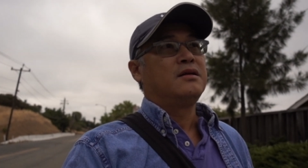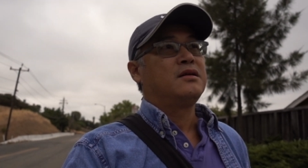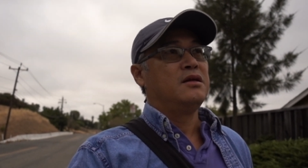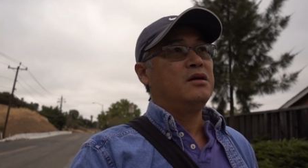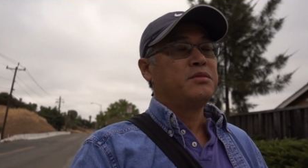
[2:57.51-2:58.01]

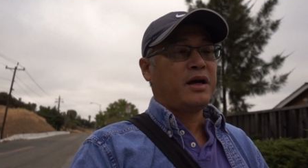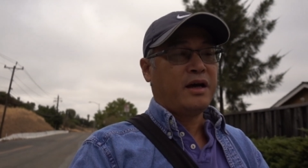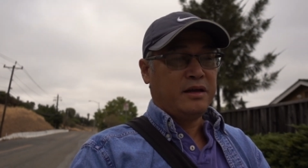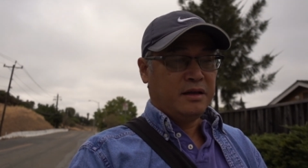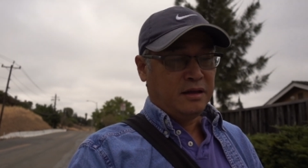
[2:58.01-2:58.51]
Thì hôm
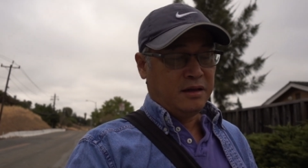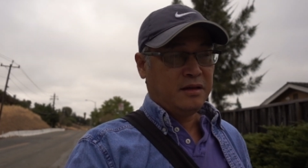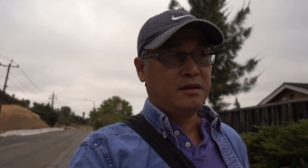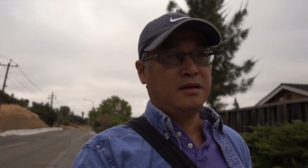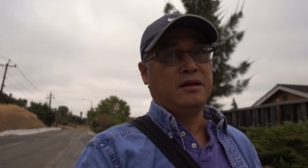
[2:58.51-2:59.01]
nay
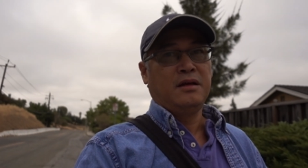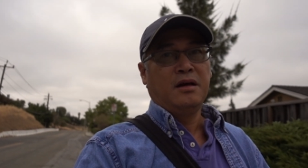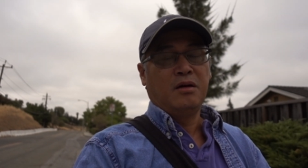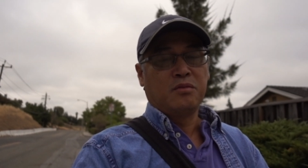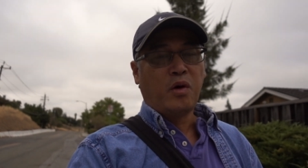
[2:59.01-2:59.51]

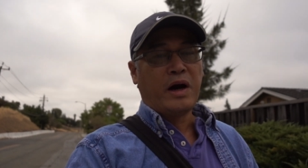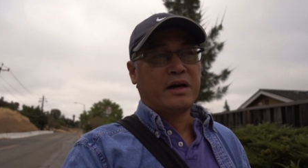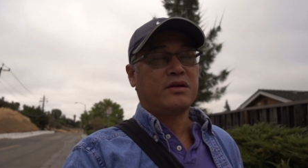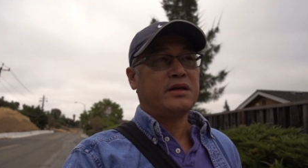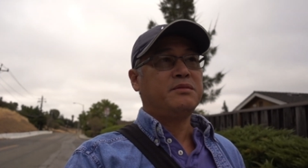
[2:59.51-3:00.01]
Hôm
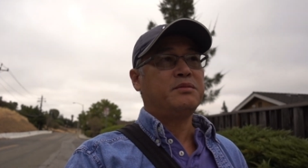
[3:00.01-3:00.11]
qua rồi